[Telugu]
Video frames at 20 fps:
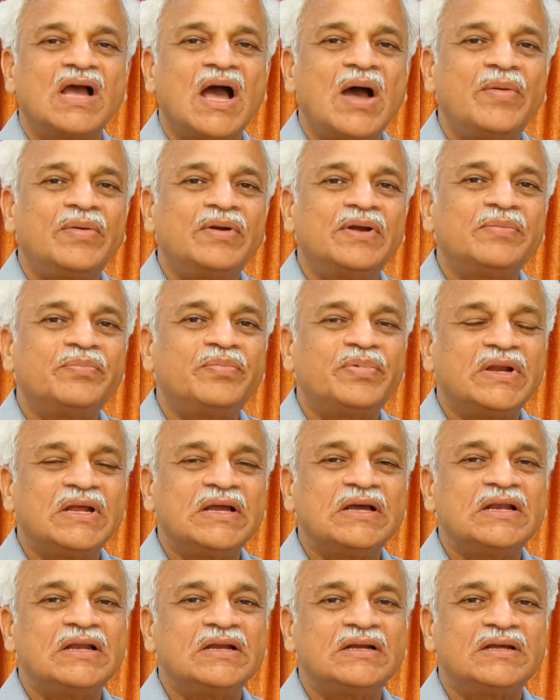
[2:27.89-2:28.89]
కాబట్టి
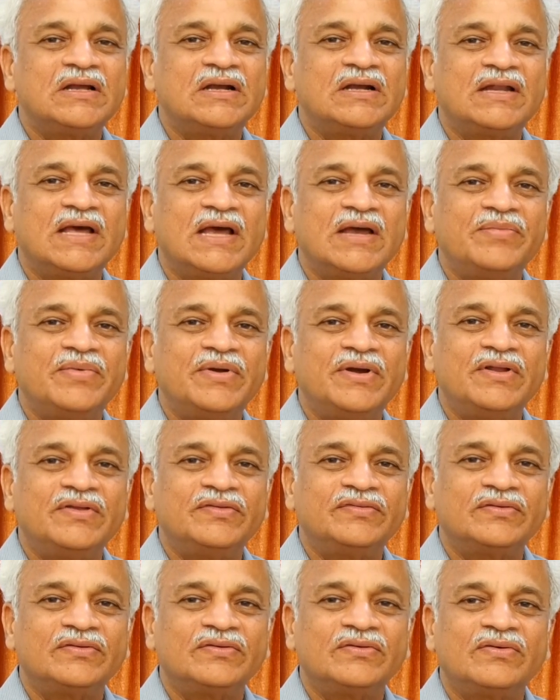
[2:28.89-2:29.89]
ప్రీ క్లినికల్
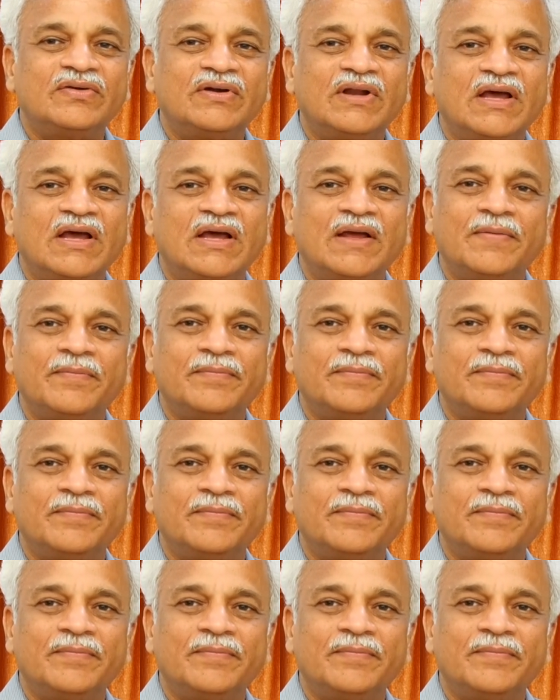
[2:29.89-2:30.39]
డయాబెటీస్ని కూడా